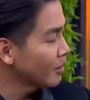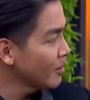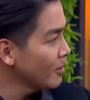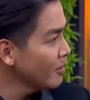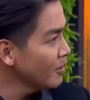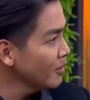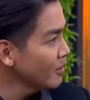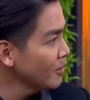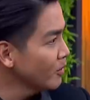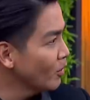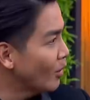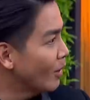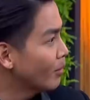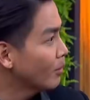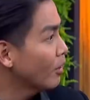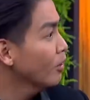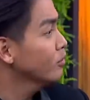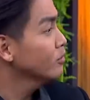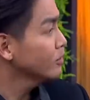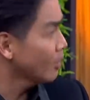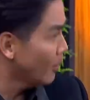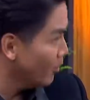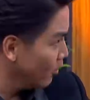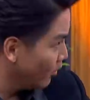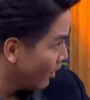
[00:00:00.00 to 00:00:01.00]
ทำให้มีความเขา
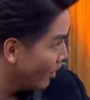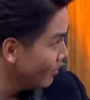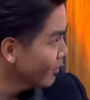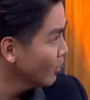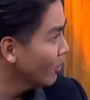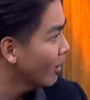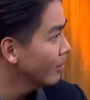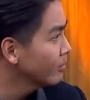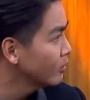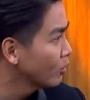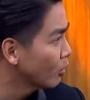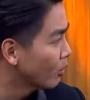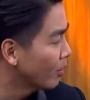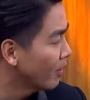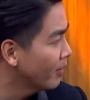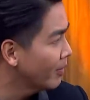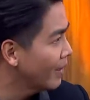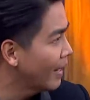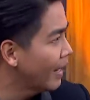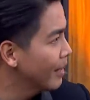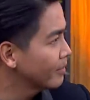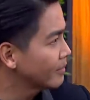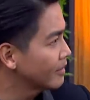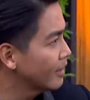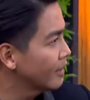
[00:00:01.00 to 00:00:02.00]
เขามีความสุขเว
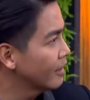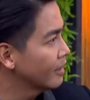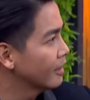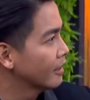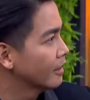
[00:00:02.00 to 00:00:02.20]
ลาเต้น